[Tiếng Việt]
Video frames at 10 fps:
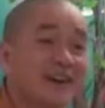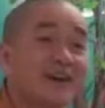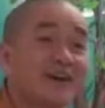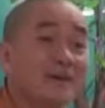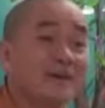Phải
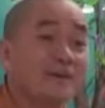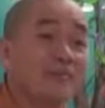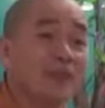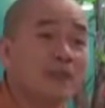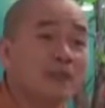không?
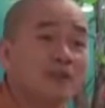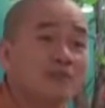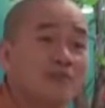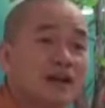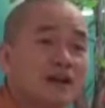
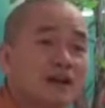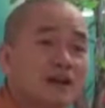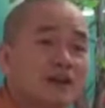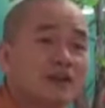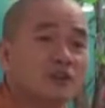Nhưng mà cái
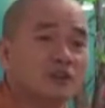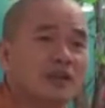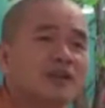đó nó cũng